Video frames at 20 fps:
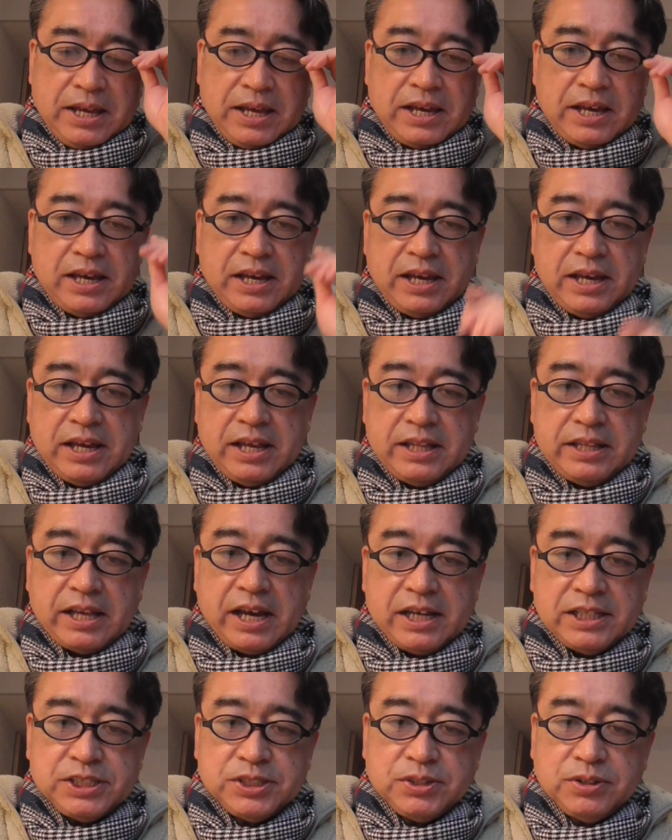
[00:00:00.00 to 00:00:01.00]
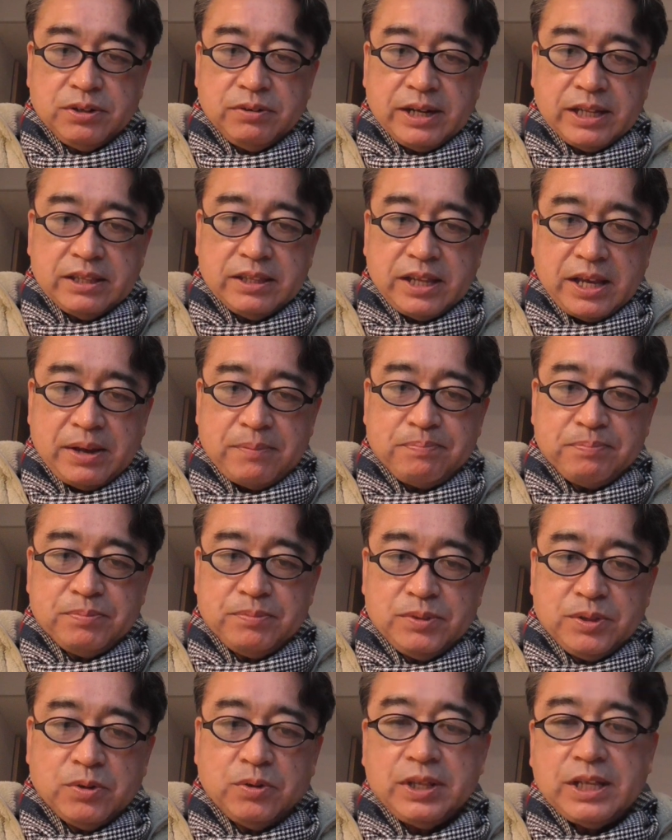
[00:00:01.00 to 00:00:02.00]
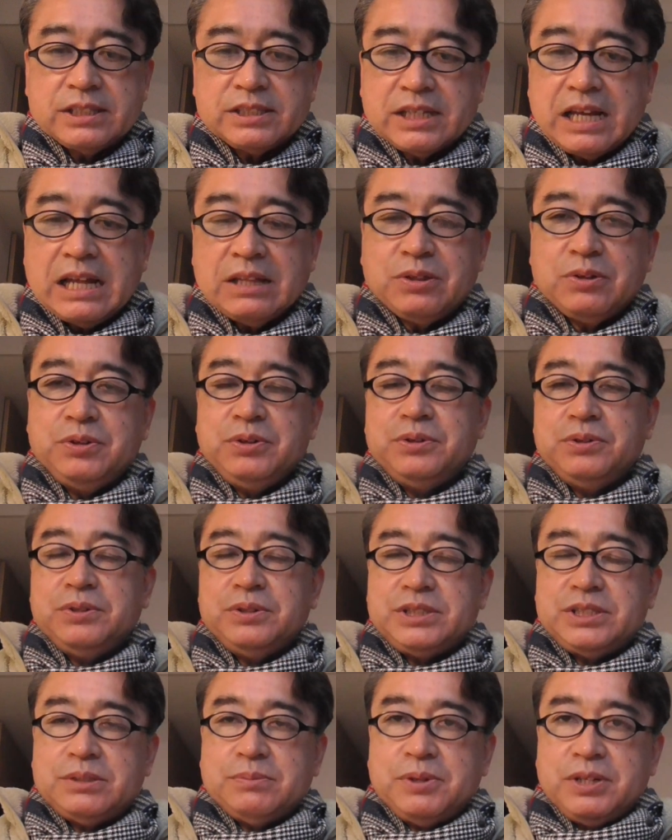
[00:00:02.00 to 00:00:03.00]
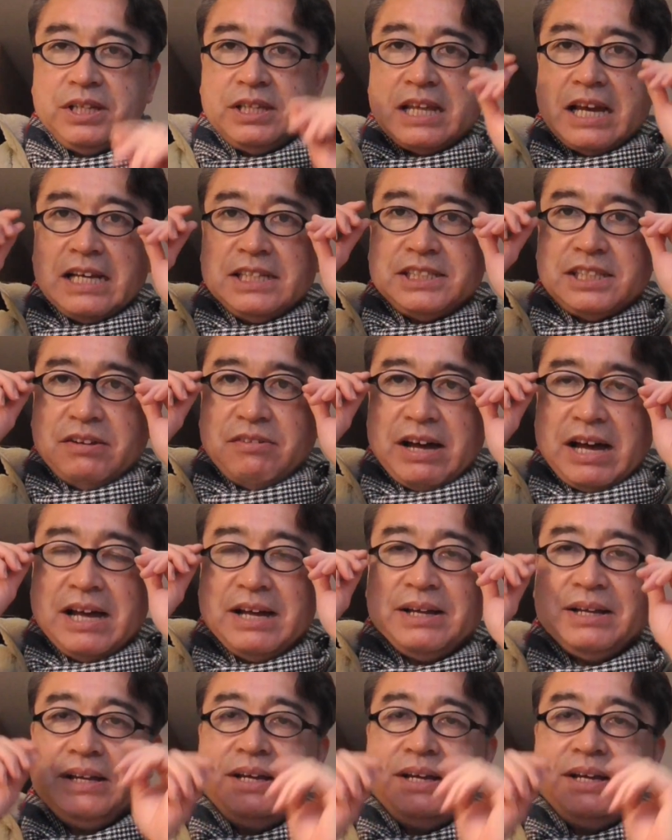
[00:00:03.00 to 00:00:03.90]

えー、第1クー終わってどうですかという質問に対しては、